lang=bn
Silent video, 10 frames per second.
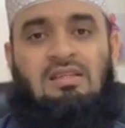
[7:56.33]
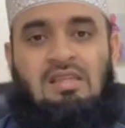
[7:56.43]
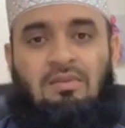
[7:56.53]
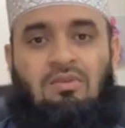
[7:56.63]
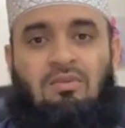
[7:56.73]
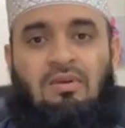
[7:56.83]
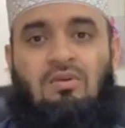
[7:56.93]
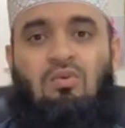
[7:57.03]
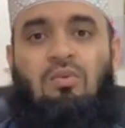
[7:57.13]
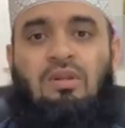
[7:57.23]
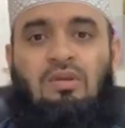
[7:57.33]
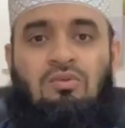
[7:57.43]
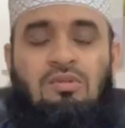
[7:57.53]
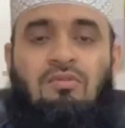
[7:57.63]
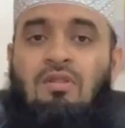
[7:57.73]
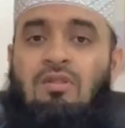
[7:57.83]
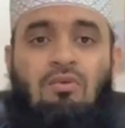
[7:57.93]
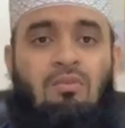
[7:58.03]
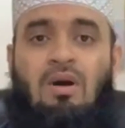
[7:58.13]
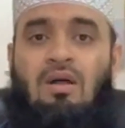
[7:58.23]
যে আমি তোমাকে কোরবানি করছি ফান্দুর
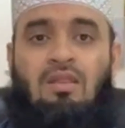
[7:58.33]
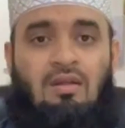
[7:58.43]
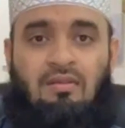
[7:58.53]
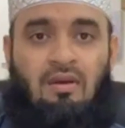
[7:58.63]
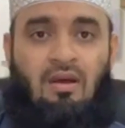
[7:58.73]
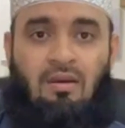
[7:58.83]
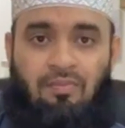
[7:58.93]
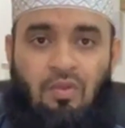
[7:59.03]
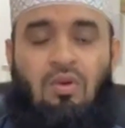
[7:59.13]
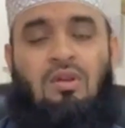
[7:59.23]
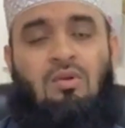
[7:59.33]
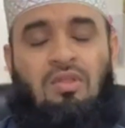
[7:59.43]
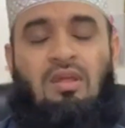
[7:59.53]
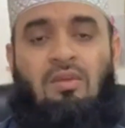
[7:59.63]
মা দা তরা হোয়াট ডু ইউ থিঙ্ক